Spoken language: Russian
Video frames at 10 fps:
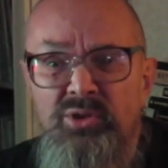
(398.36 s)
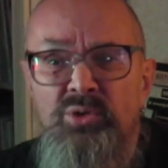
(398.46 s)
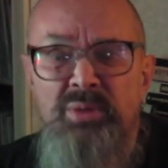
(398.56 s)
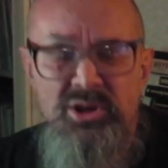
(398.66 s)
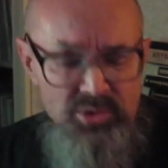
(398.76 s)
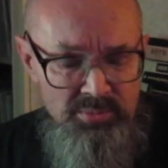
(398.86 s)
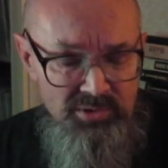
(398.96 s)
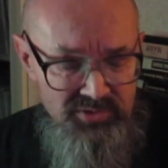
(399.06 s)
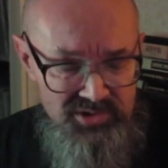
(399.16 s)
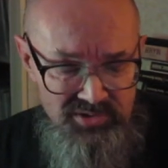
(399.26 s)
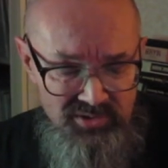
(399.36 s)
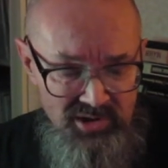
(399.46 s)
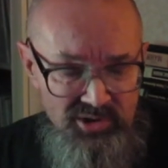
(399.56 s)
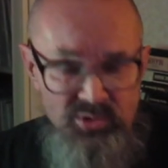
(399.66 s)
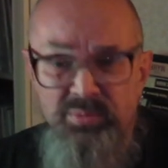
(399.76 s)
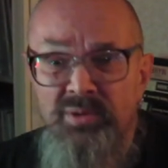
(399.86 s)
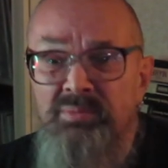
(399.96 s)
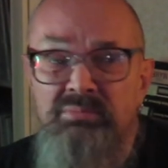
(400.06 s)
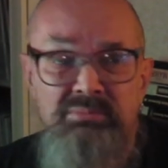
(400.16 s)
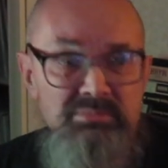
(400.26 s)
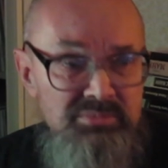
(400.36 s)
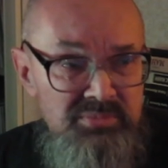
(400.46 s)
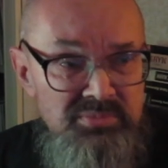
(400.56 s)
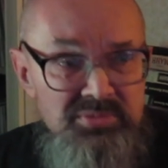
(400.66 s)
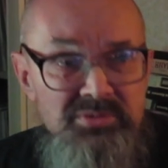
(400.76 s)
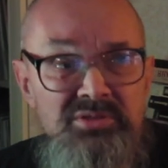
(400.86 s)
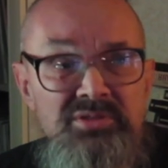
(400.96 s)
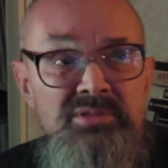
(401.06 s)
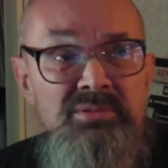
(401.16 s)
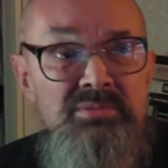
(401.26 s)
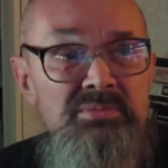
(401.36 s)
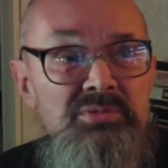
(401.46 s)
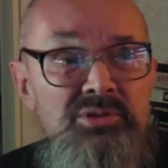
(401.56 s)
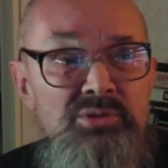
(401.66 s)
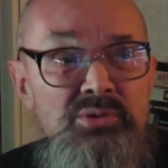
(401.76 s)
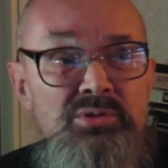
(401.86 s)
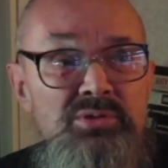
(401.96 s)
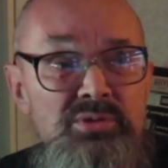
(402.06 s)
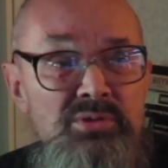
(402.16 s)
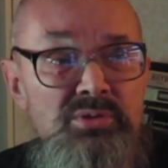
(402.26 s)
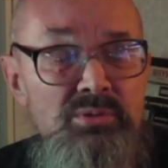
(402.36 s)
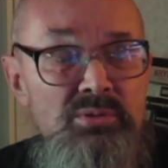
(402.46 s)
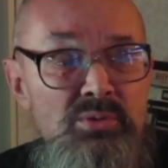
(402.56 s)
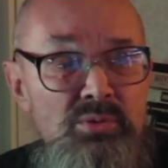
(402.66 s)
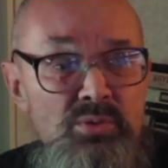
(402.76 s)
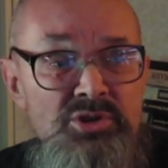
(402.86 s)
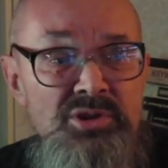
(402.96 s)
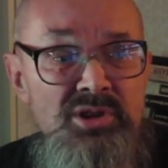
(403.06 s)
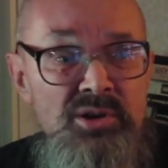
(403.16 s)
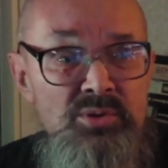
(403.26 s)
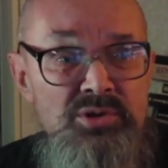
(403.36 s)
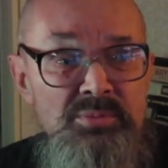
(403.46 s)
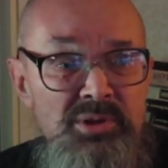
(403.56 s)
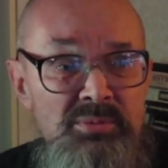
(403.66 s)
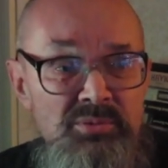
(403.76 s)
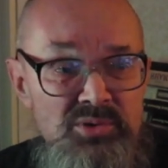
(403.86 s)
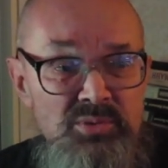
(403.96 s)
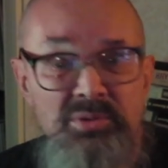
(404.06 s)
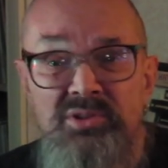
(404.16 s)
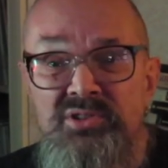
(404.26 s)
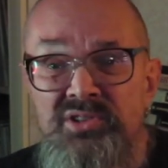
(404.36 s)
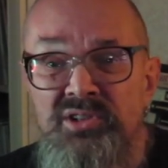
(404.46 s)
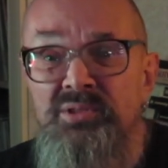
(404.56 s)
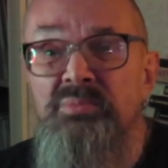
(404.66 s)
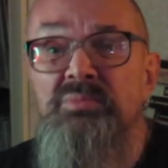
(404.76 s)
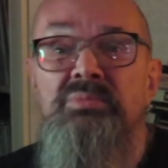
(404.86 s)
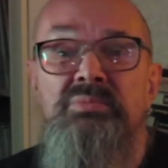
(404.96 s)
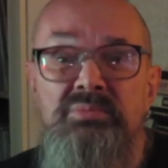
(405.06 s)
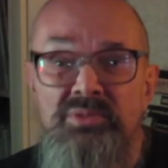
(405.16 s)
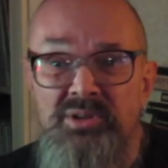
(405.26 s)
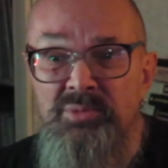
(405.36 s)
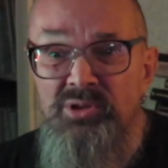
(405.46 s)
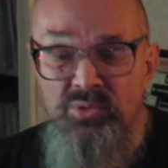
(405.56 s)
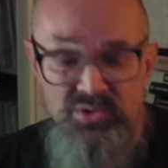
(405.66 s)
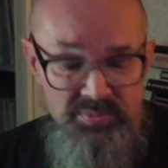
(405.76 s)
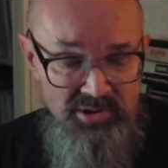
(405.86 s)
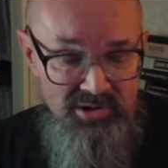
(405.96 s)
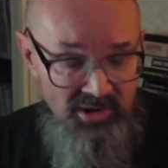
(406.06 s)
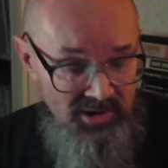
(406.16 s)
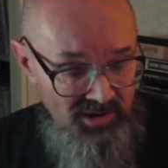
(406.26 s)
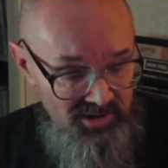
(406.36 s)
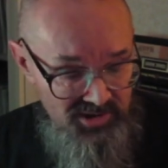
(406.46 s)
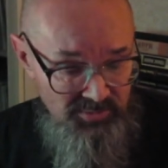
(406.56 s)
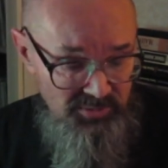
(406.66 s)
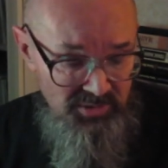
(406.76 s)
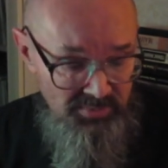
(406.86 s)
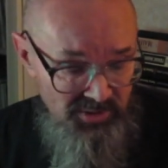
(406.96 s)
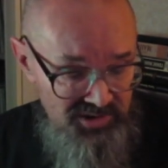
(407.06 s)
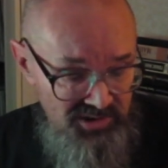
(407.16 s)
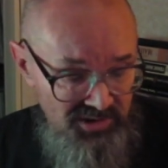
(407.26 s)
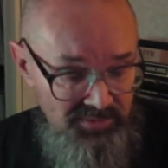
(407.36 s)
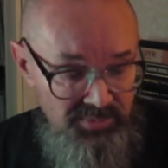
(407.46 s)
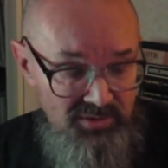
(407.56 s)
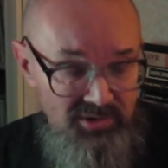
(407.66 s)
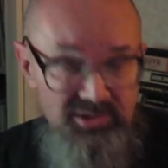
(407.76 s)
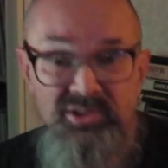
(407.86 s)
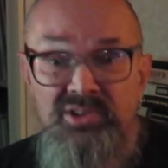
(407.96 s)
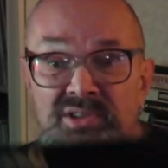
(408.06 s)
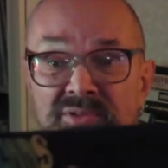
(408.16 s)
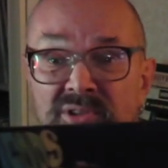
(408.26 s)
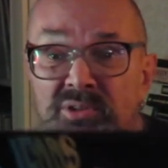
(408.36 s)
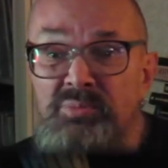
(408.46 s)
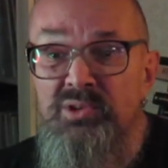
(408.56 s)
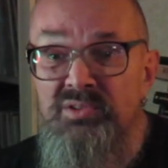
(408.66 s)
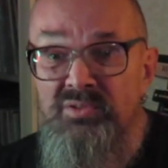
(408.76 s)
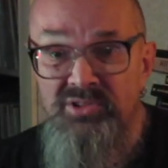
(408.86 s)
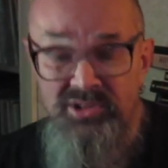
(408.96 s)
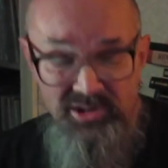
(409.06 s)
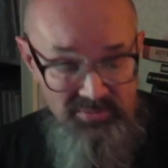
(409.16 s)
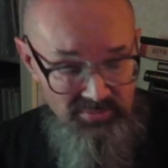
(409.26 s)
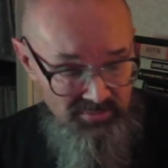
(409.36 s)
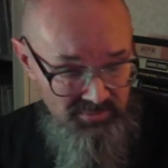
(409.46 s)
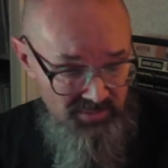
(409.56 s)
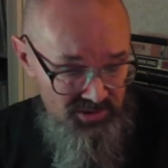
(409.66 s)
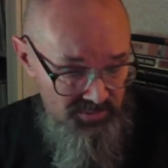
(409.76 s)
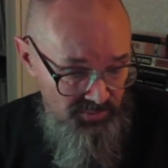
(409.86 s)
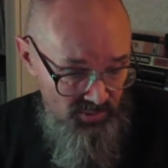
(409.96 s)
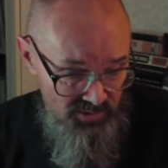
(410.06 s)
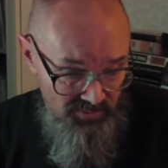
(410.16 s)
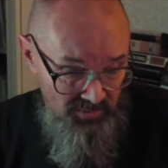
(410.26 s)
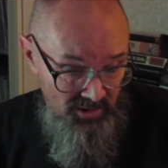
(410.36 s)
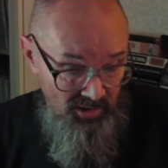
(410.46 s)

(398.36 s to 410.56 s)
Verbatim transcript: Ну, большой был фестиваль, и группа с, с очень хорошим там выступила сетом, имела успех. Тем не менее, пластинка первая, это я завтра не пользовалась таким большим спросом.